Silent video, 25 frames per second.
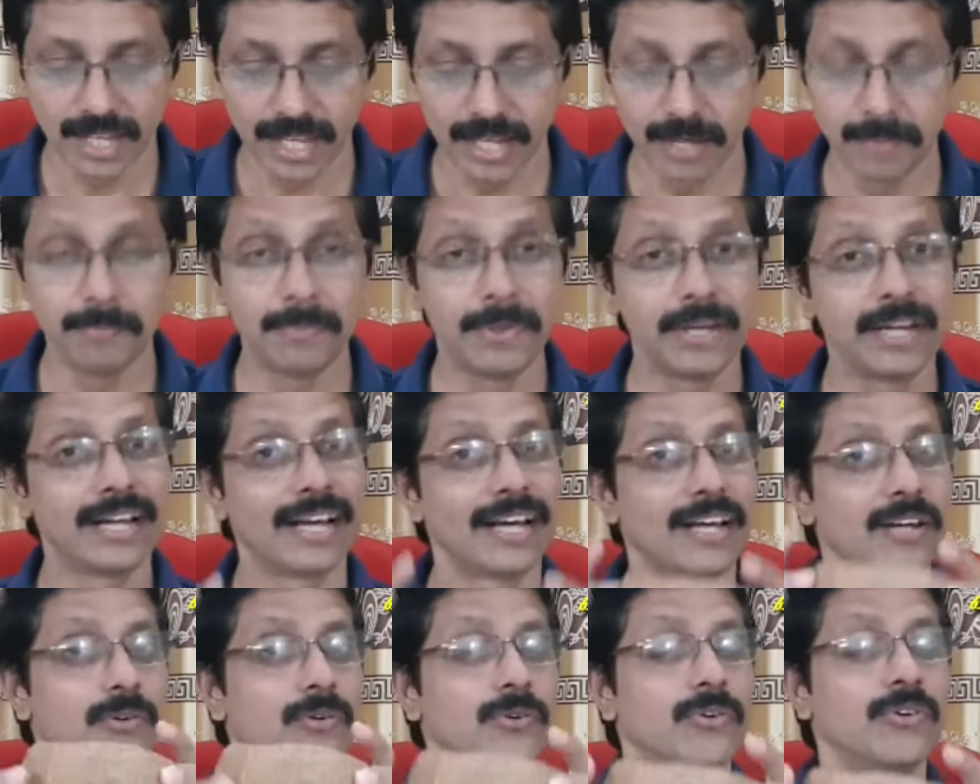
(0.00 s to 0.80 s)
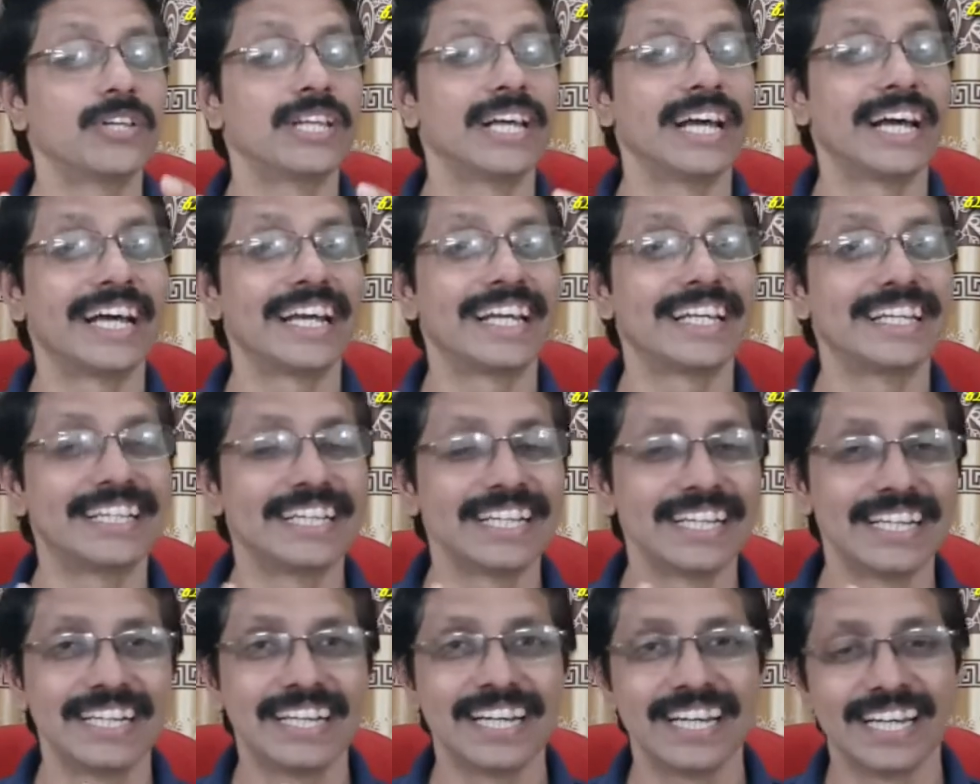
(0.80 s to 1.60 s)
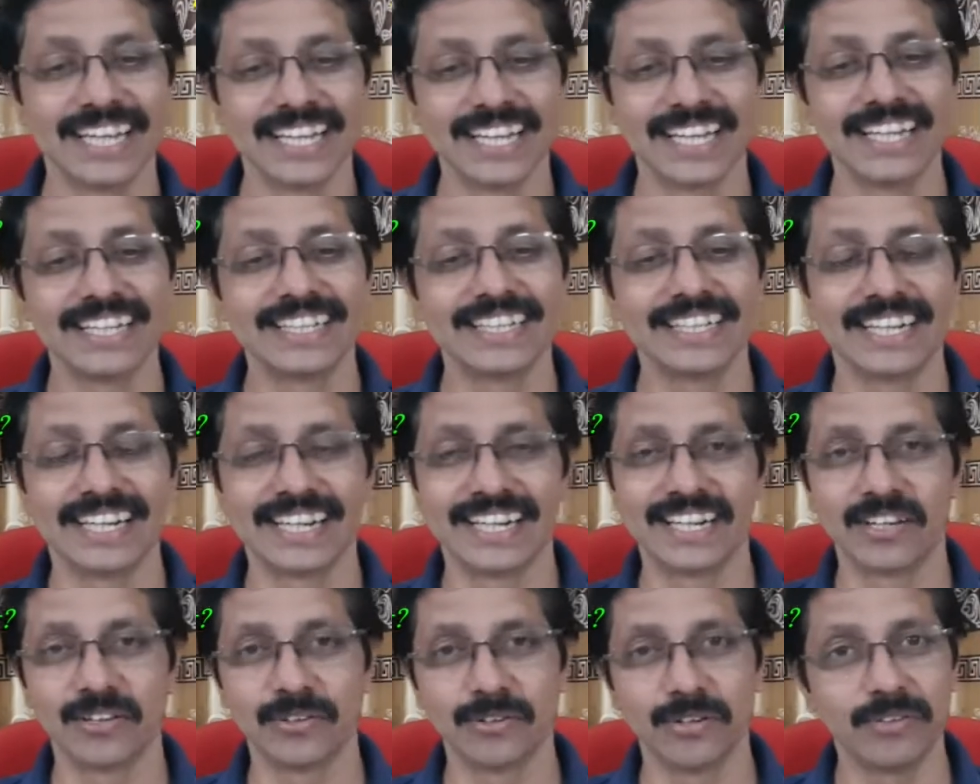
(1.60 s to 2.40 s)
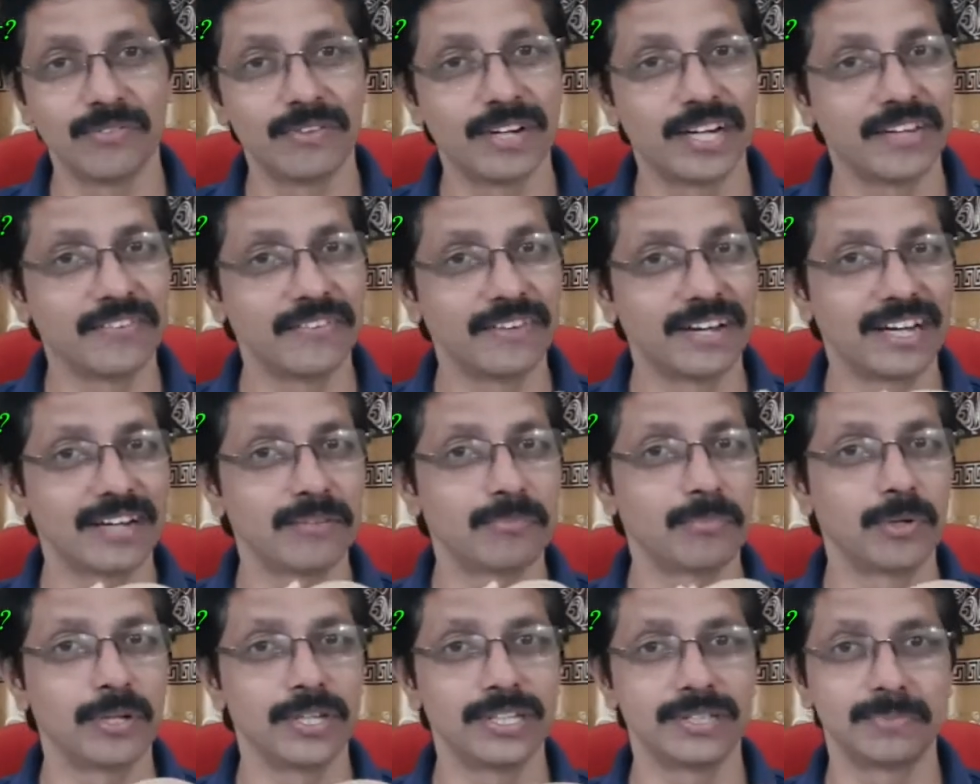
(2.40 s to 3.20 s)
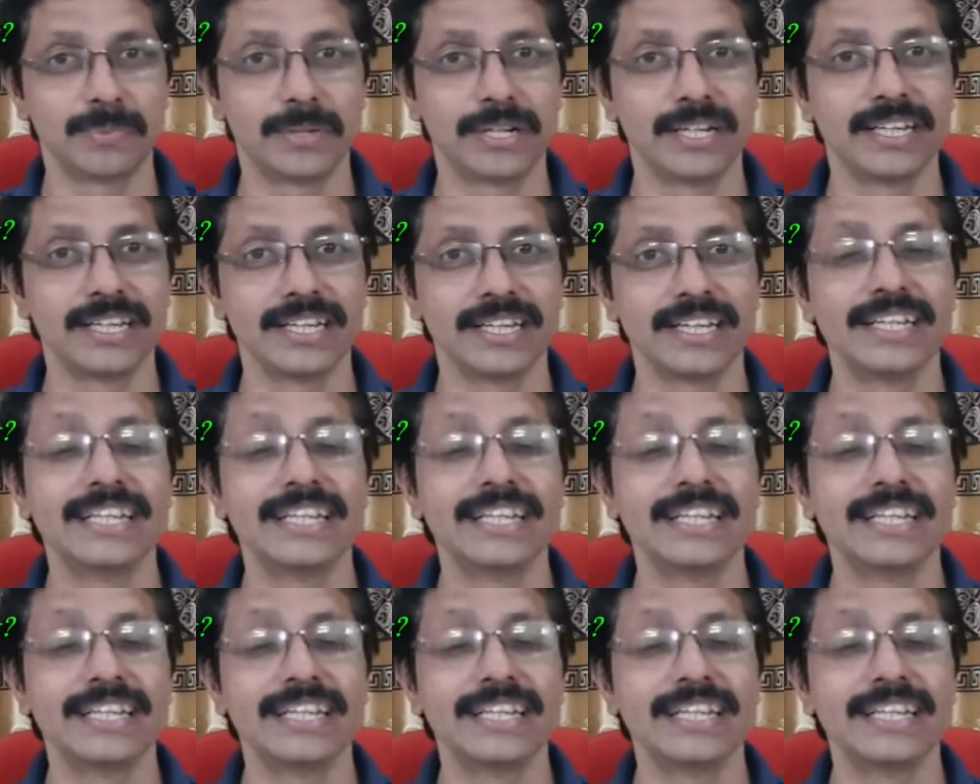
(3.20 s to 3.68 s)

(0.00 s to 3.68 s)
இப்போ நான் ஒன்று தயாரித்த இந்த சிரட்டி ஒன்று வடிவாக பொலிஷ் பண்ணி